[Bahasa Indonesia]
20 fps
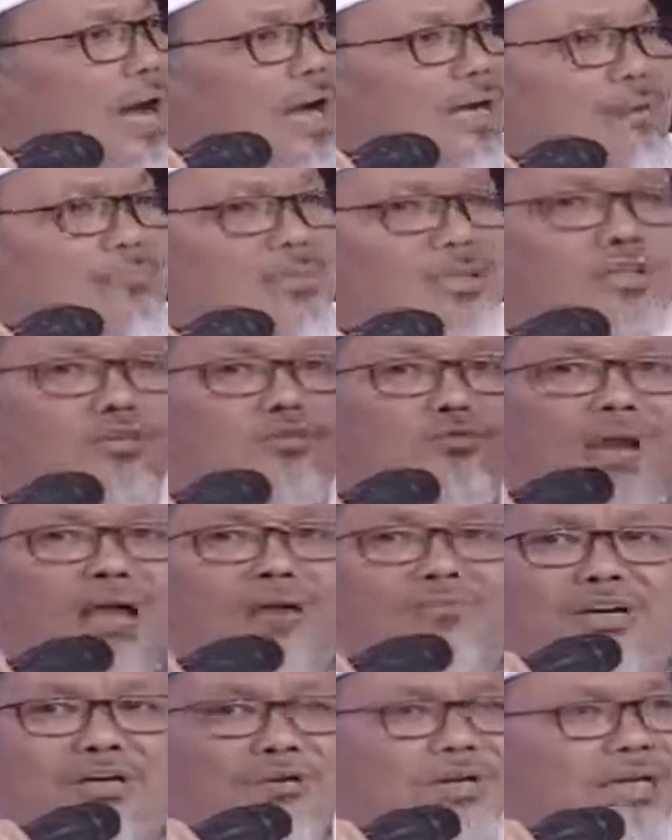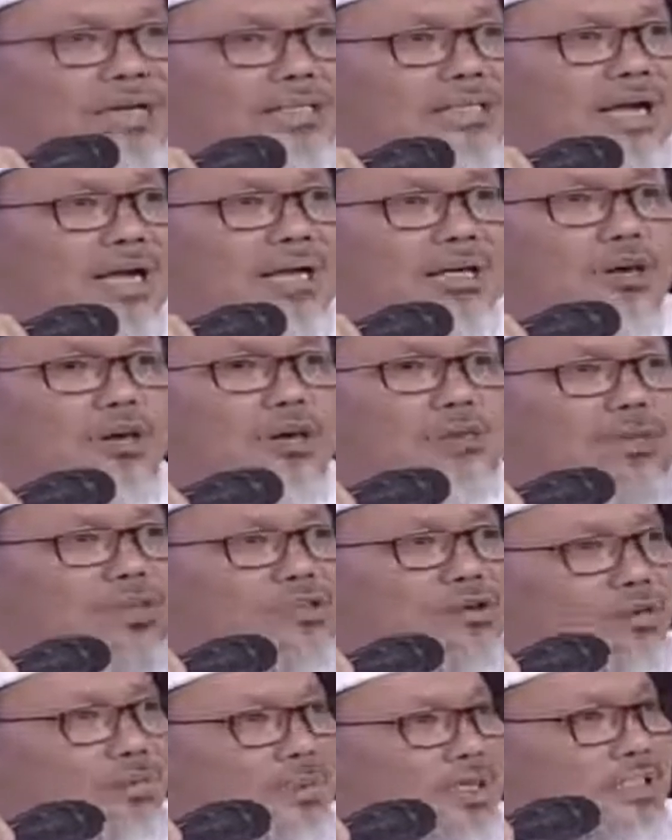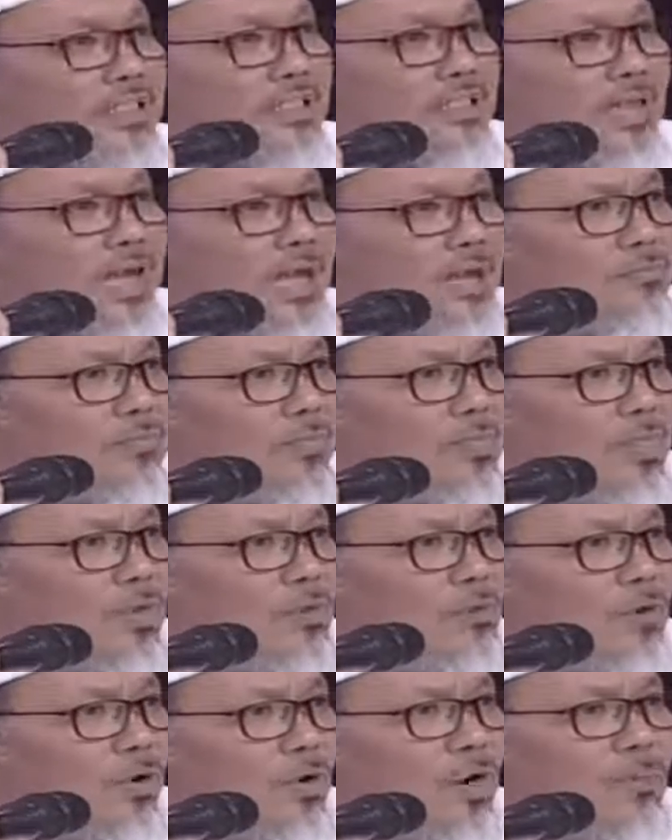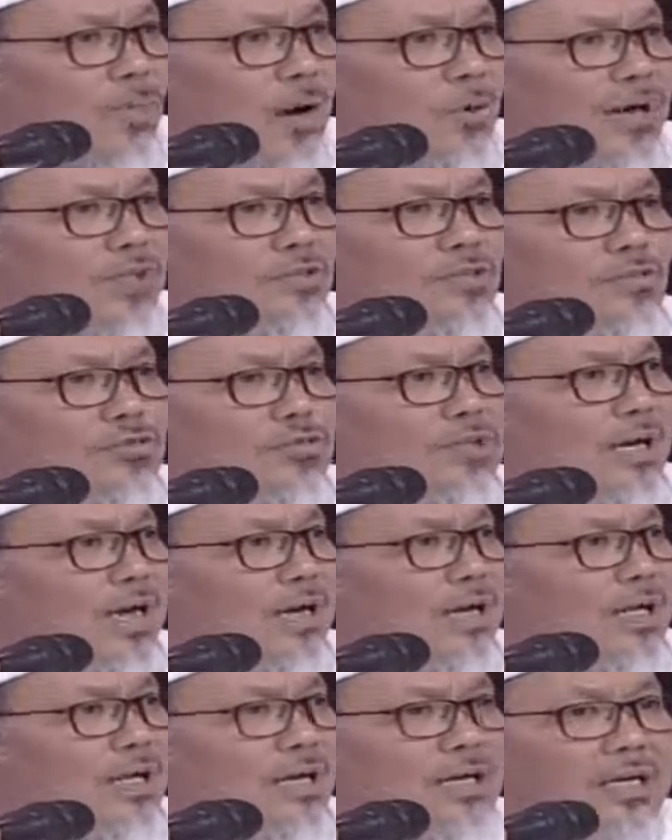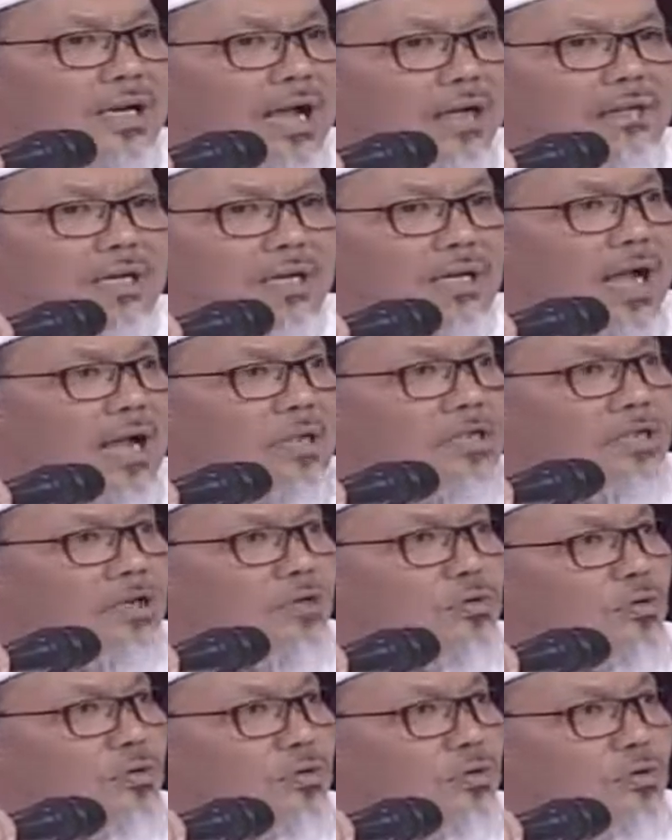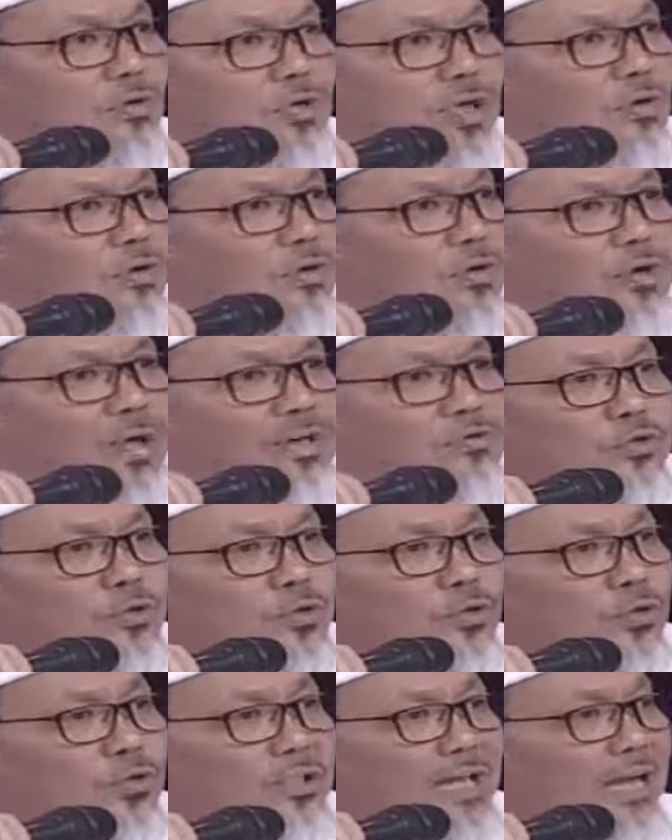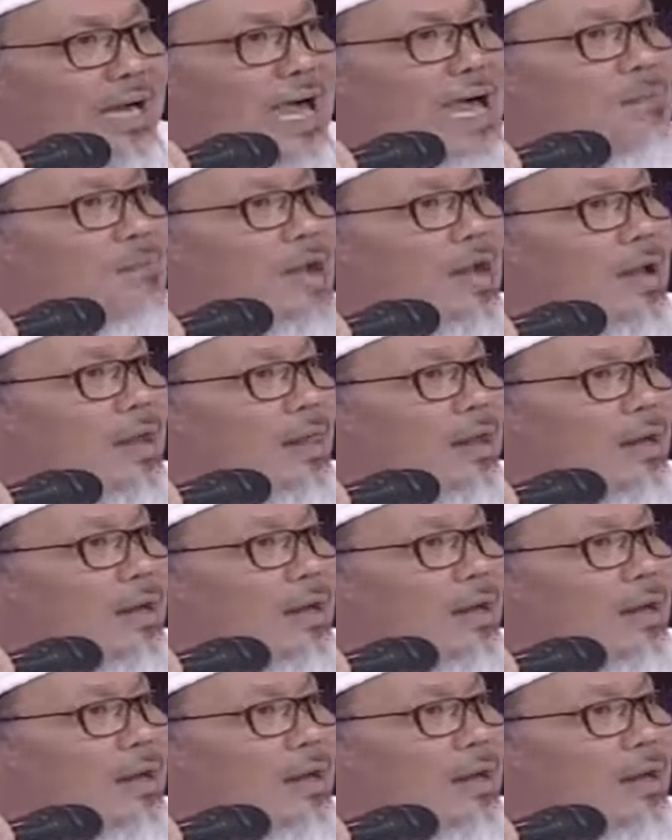Ada Majelis Ulama Indonesia, ada ormas-ormas Islam. Kok Bawaslu sekarang jadi gatel-gatel ikut ngurus-ngurus agama?